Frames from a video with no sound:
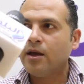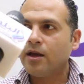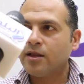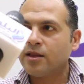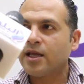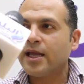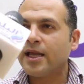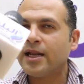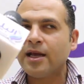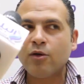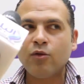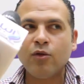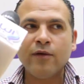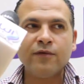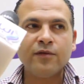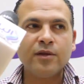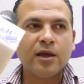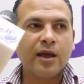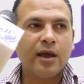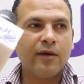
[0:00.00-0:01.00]
انت جاي لك
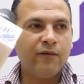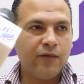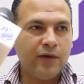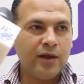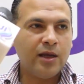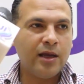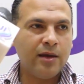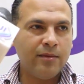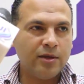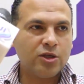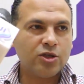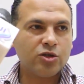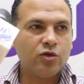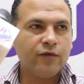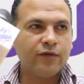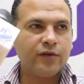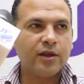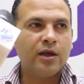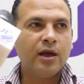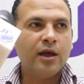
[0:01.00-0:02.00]
وفد كان فيه كام انت
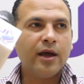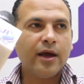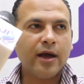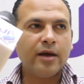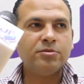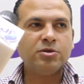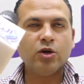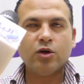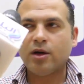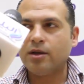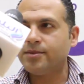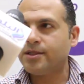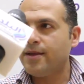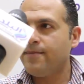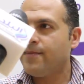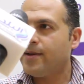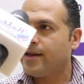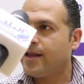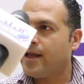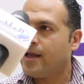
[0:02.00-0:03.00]
شفت 55
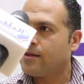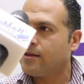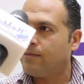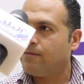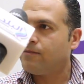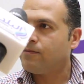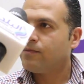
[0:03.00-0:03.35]
بني ادم